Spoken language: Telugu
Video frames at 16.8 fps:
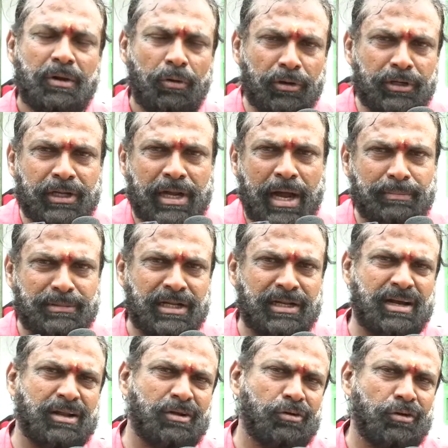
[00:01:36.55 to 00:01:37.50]
ఒకటి
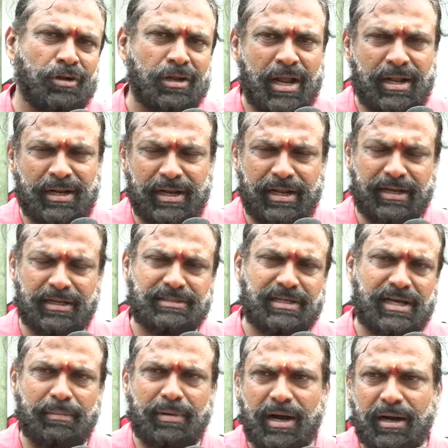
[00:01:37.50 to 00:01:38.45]
రామచంద్ర గారు రెండు నాని అన్న
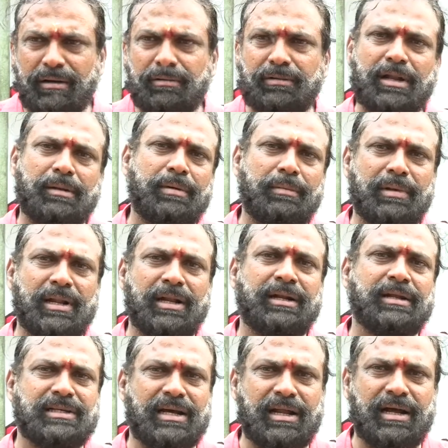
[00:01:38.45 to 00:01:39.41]
చాలా బాగా ఉంటారు మమ్మల్ని
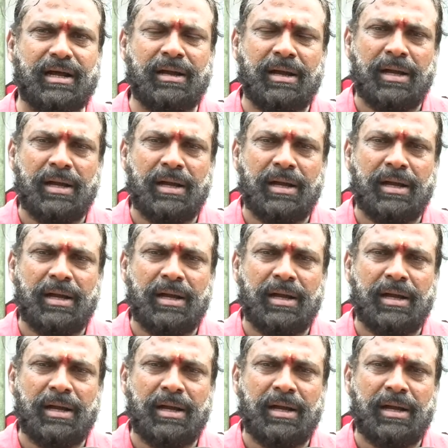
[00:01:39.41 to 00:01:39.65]
అంటే చాలా